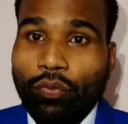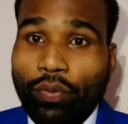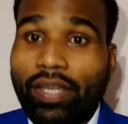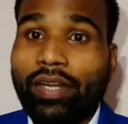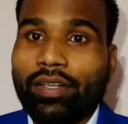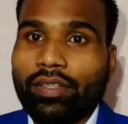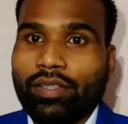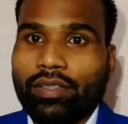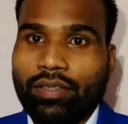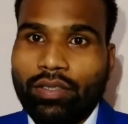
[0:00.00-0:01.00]
फिर
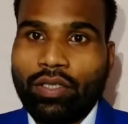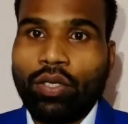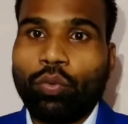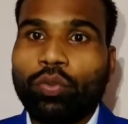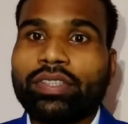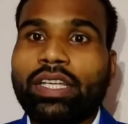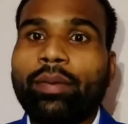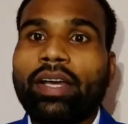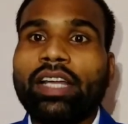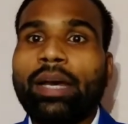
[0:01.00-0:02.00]
उसके
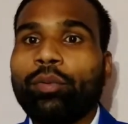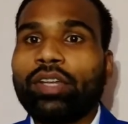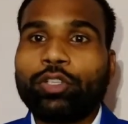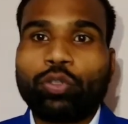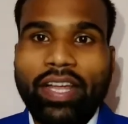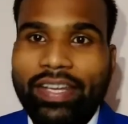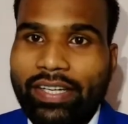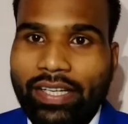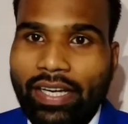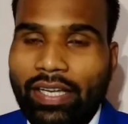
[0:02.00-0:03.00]
बाद आप उन्हें
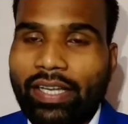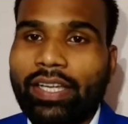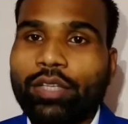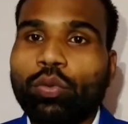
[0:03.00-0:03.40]
ज्वाइनिंग कराएंगे